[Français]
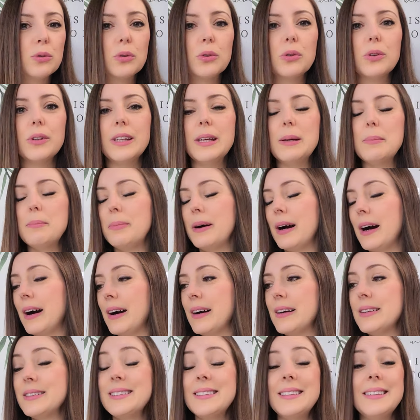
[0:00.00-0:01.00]
que tu connais
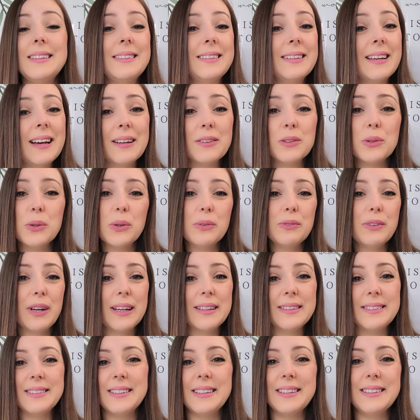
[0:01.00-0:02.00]
pas, si tu es
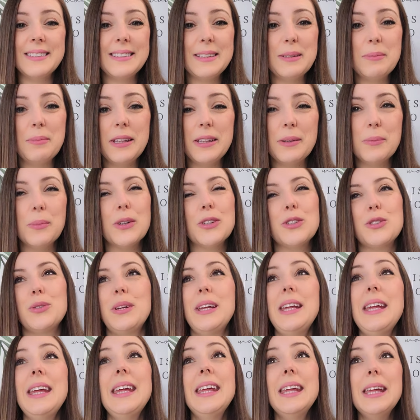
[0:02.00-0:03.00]
introverti et timide, moi je
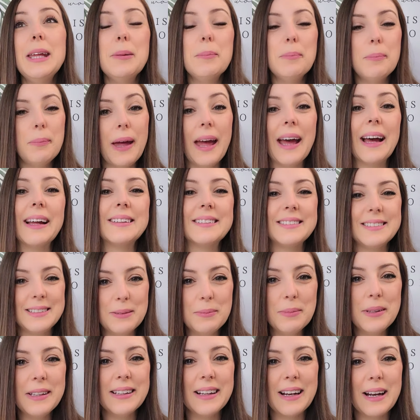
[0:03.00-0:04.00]
suis hyper
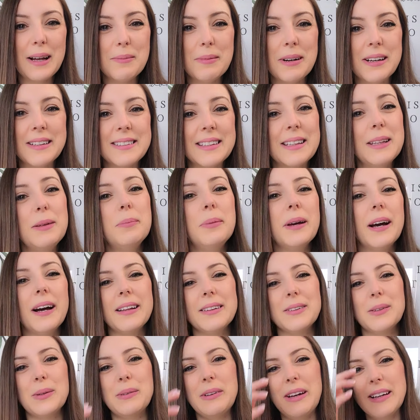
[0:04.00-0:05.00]
timide à la base et
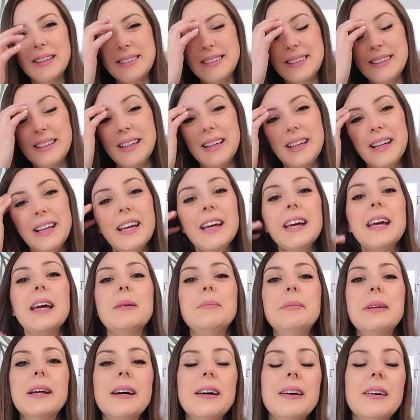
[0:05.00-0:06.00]
hyper introvertie,
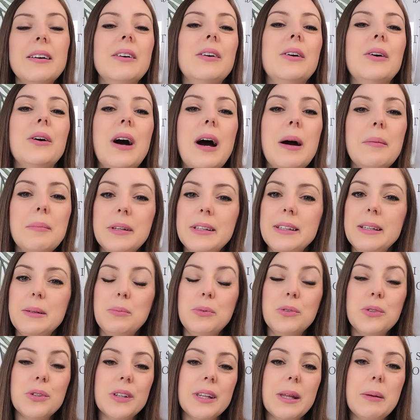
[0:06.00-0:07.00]
eh bien euh, à mes
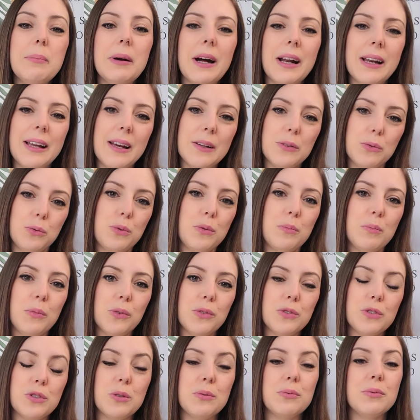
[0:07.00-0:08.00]
débuts j'en ai parlé à tout le
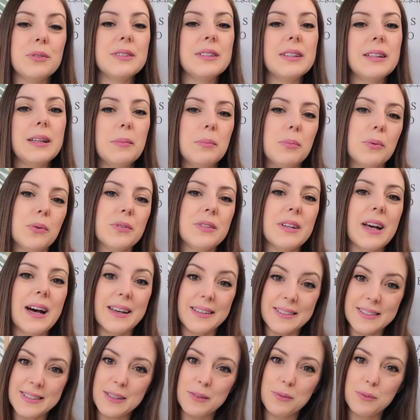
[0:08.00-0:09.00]
monde, je faisais des pauses
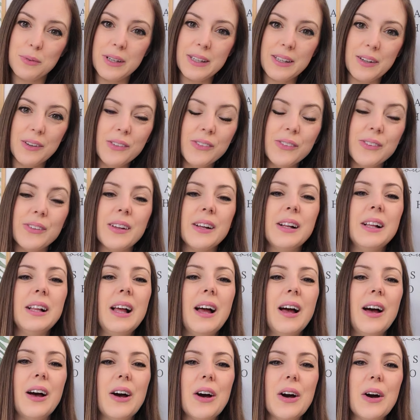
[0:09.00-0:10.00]
assez voyantes
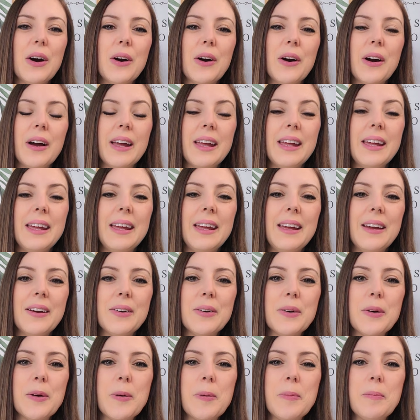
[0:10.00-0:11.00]
euh, et
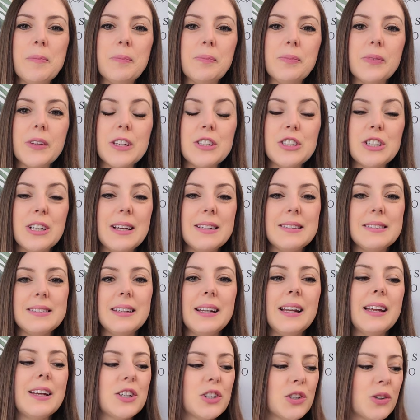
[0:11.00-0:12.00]
euh, je
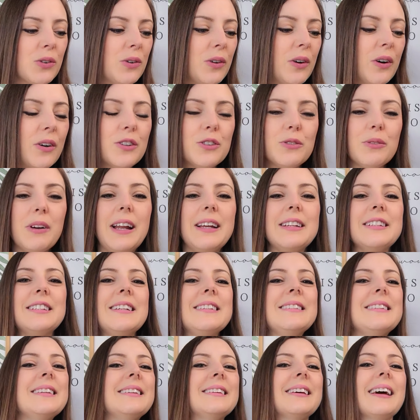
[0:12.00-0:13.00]
laissais les gens, voilà,
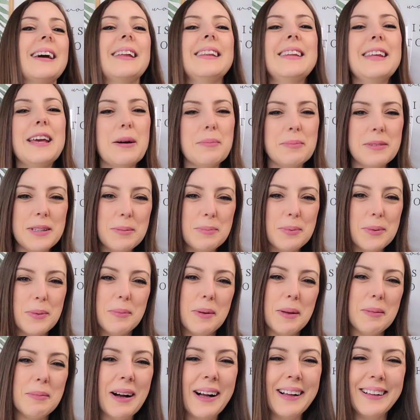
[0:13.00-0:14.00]
je laissais traîner un petit
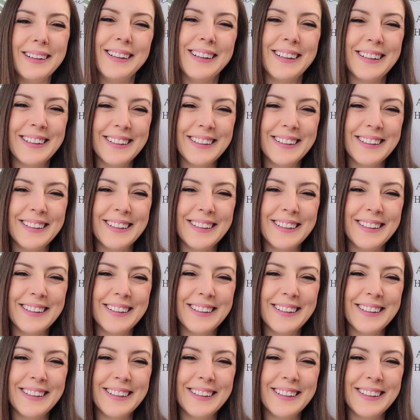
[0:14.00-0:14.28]
peu mes mains